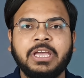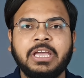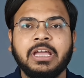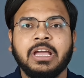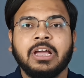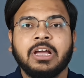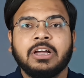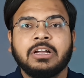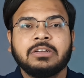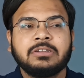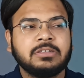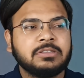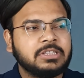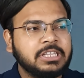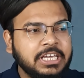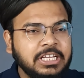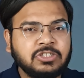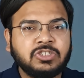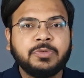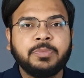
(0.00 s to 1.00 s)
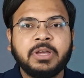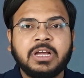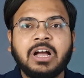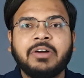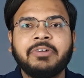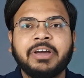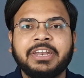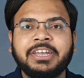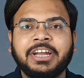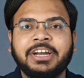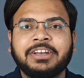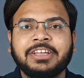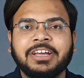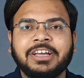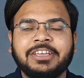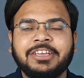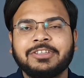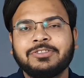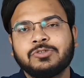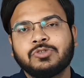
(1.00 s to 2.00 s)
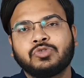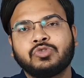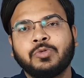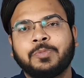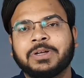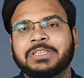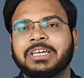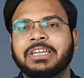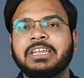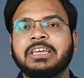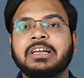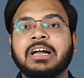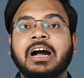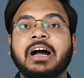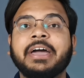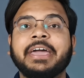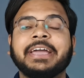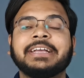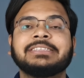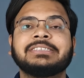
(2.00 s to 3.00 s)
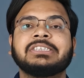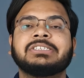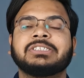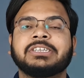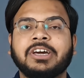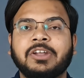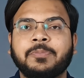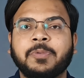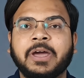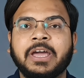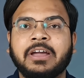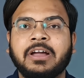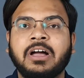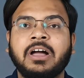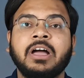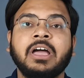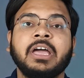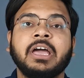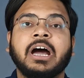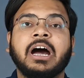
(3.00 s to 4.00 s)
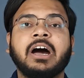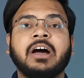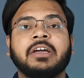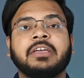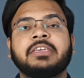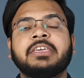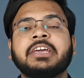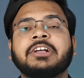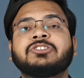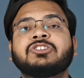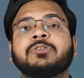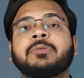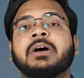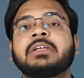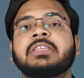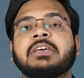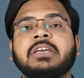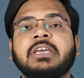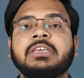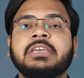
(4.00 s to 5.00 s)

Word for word: भी तीन जीबी का वेरिएंट ये दोस्तों पता नहीं कहां एग्जिस्ट कर पाएगा हाँ ये अच्छी बात है